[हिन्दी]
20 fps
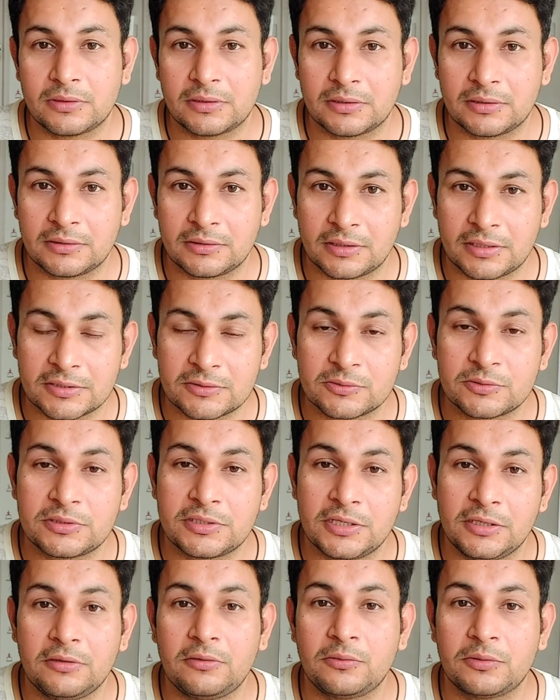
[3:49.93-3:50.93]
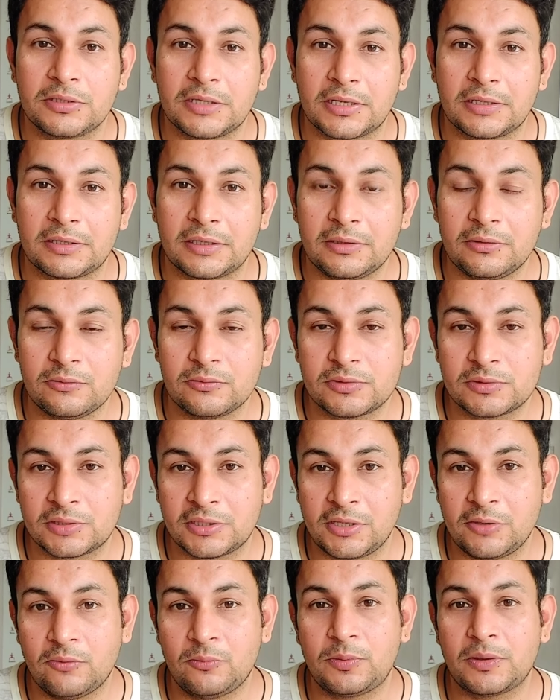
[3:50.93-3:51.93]
एसोसिएट हो जाता है तो
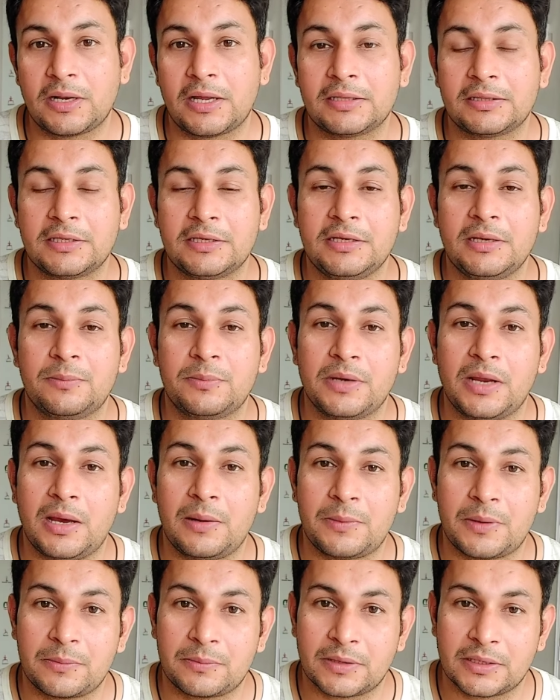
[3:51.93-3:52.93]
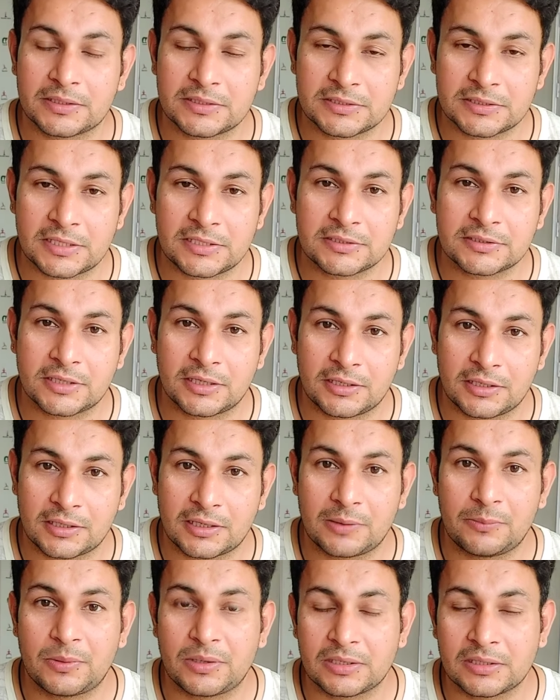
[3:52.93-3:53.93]
उसके ऊपर आते ही अपने आप आपका एक्सरसाइज करने
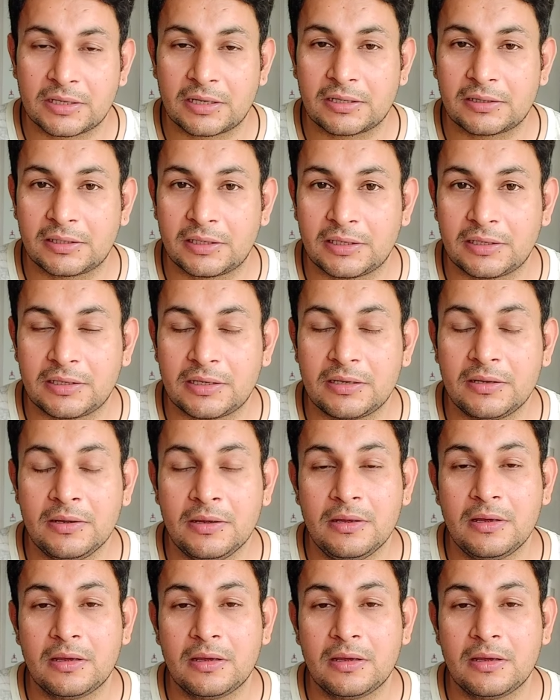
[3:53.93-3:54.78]
का मन करता है